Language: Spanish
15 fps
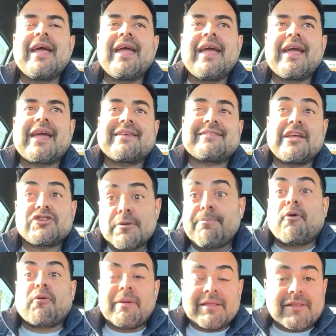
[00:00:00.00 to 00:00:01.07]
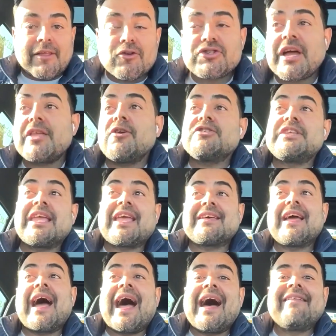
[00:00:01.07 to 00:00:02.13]
que se ha hecho por 22 años y
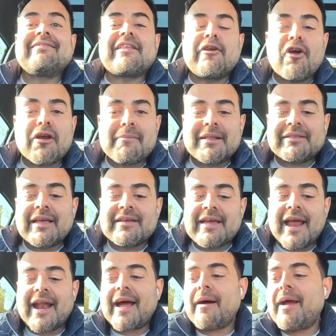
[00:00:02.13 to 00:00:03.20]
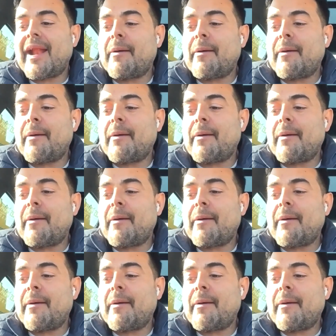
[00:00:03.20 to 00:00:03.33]
que anteriormente era,